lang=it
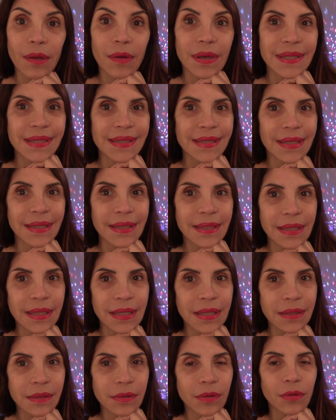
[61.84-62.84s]
ho
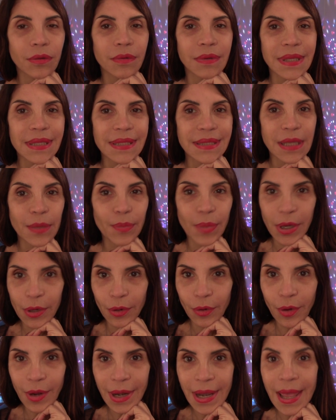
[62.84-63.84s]
sentito queste
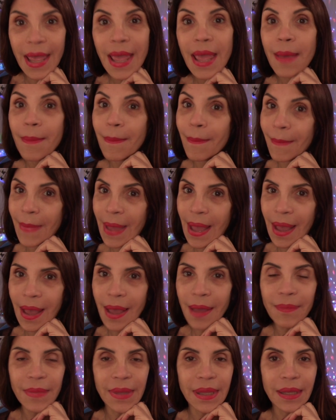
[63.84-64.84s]
parole, ma
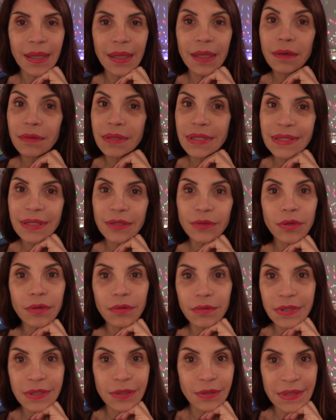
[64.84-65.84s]
a me il rossetto
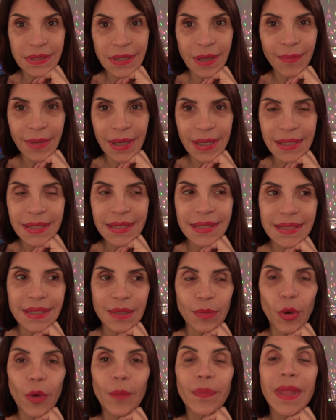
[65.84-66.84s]
rosso sta
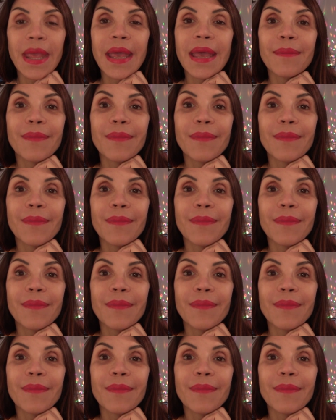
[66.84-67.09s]
malissimo.